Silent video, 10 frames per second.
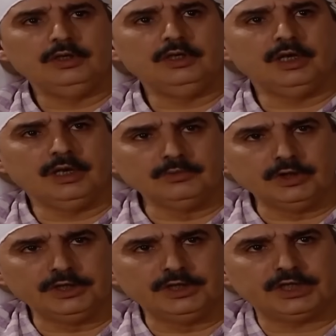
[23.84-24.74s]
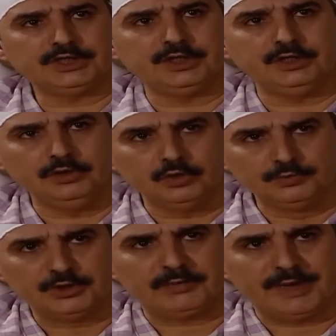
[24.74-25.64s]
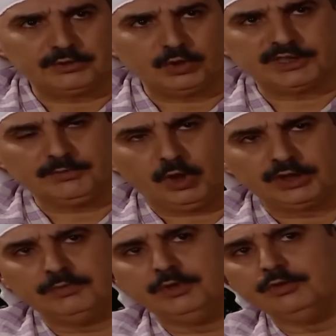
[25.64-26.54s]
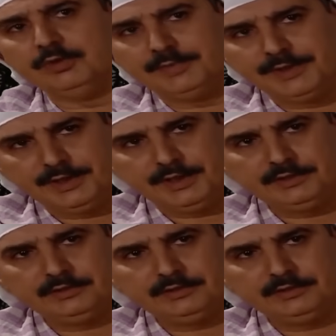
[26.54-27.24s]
عمله ال 11 اليوم تخبيته لسمعه عنده منه بالبيت